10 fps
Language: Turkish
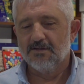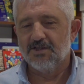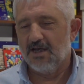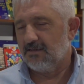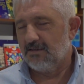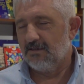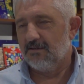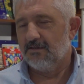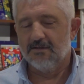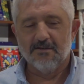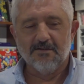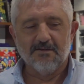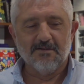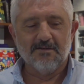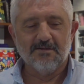kendi
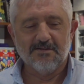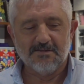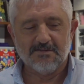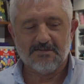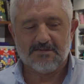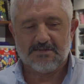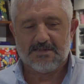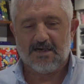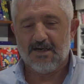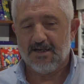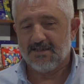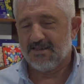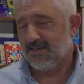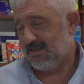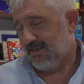e, hayat
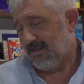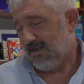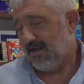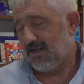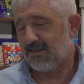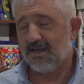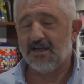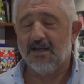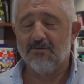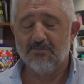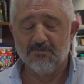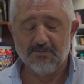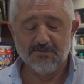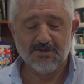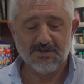ayakta
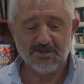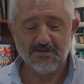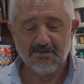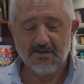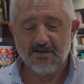kalabilmemiz için,